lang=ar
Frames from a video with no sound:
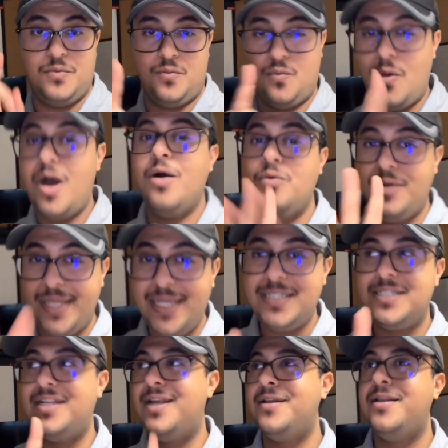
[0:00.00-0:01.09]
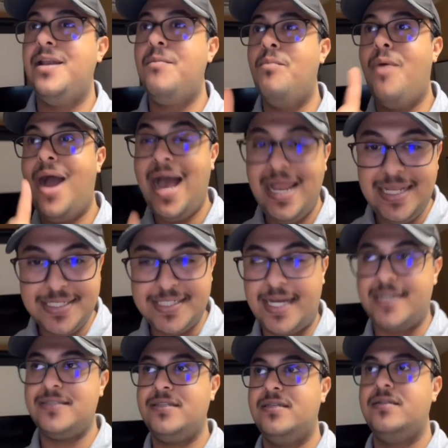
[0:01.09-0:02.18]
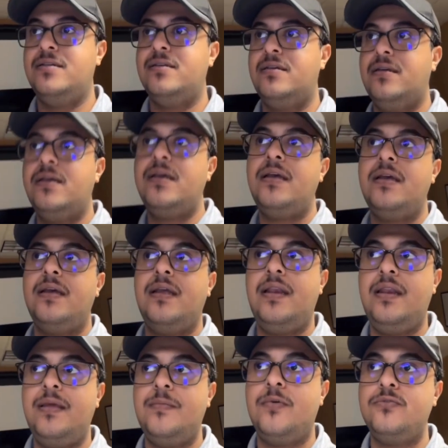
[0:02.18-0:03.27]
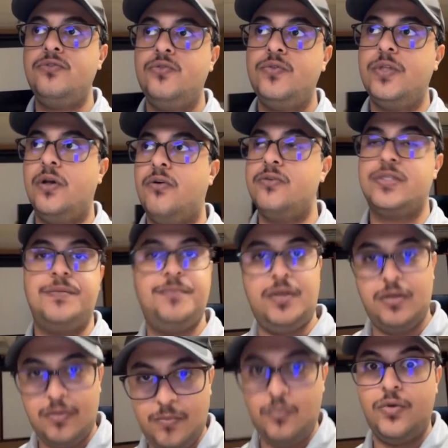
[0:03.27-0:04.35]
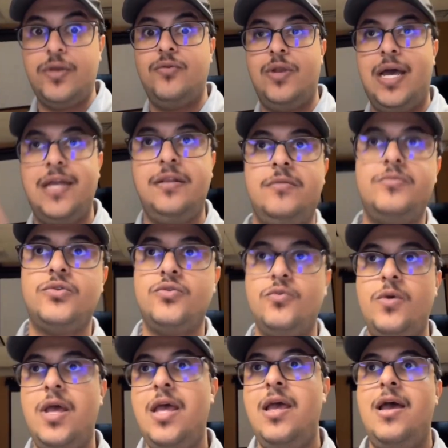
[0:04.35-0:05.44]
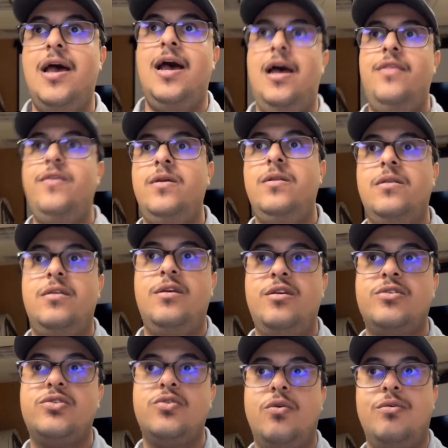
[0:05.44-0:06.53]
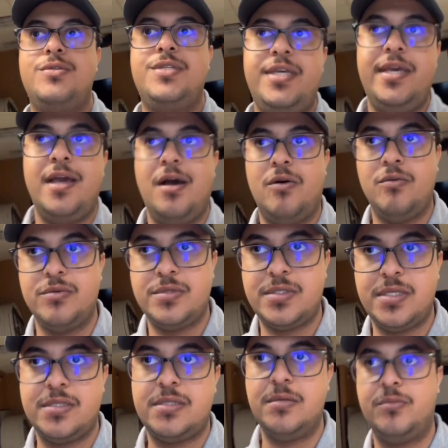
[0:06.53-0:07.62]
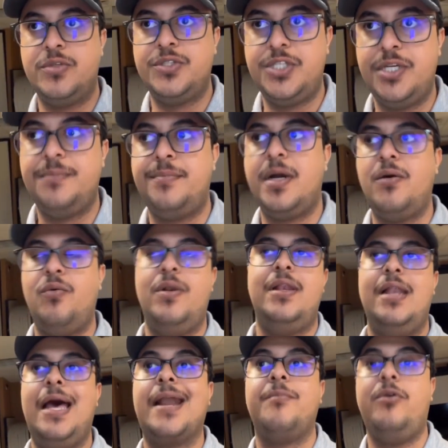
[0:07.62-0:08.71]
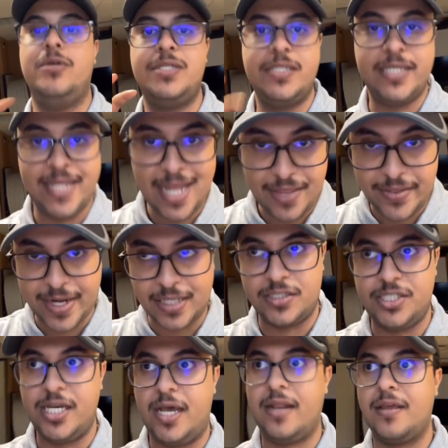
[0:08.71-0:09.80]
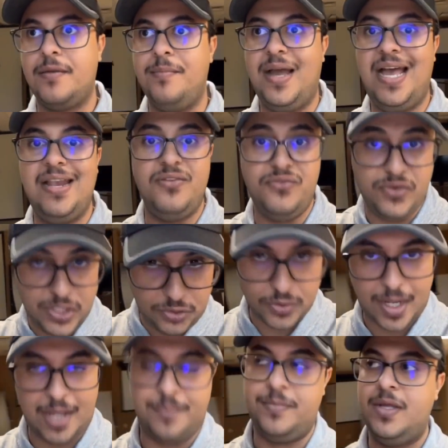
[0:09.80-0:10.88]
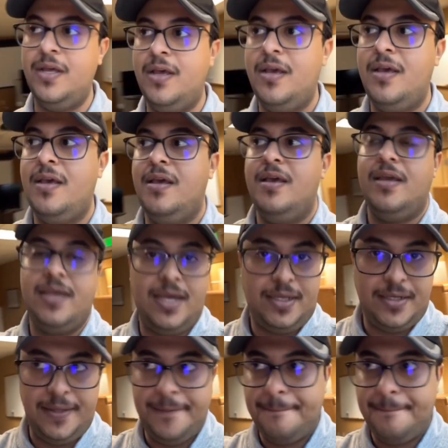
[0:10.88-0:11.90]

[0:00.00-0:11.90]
واو ليش؟ لان المعالجات اللي موجوده خصوصا بالام 1 والان الام 2 هذه الاس او سي او السيستم اون تشيب او ال 64 هذه راح تشارك مع الفيديو رام يعني